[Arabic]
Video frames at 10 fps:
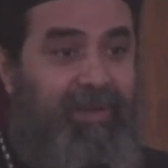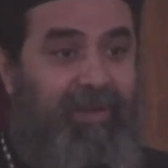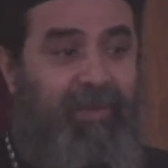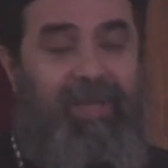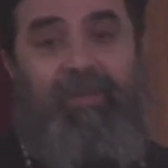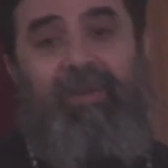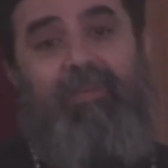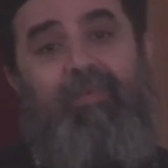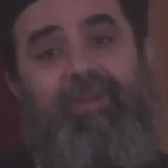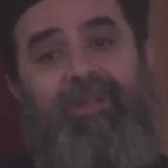واحد يقول لي
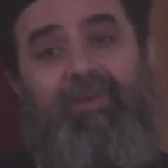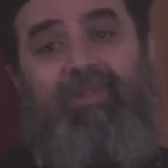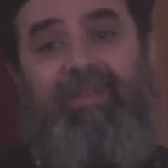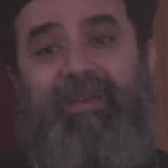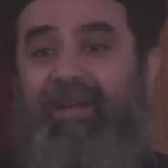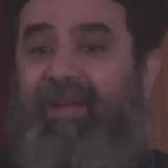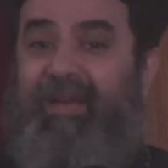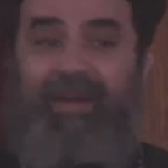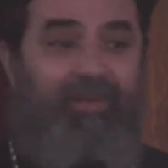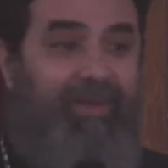يا ابونا داود
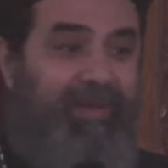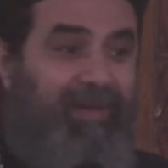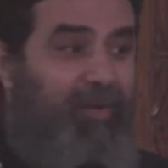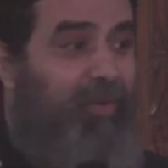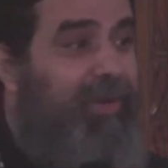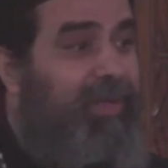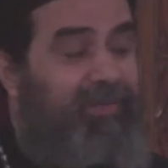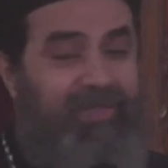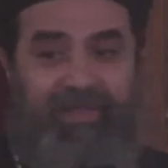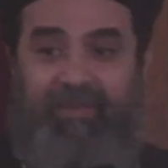سكرية قوي حوار ايه
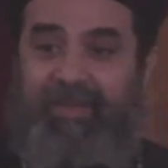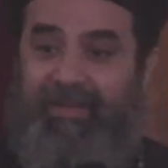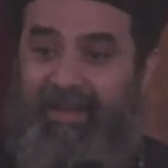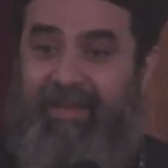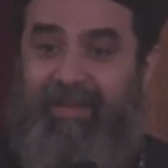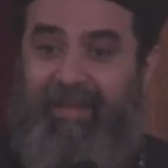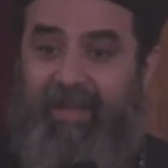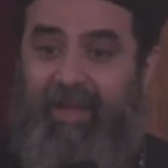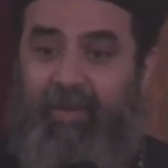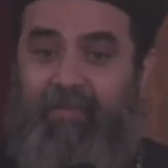في الزمن ده
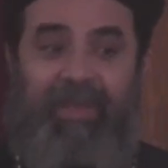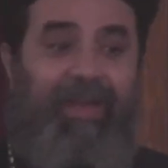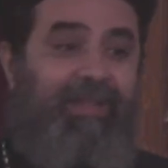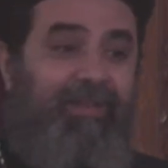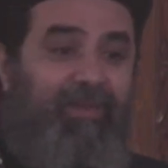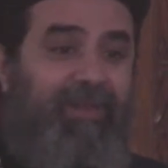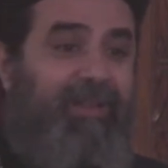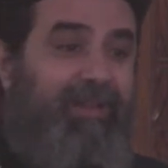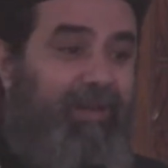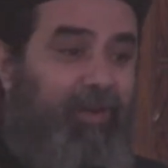وفي حد
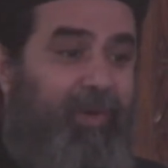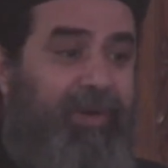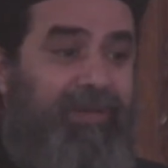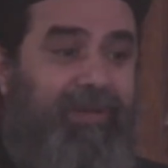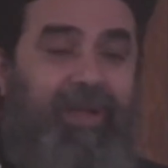فاضل الحوار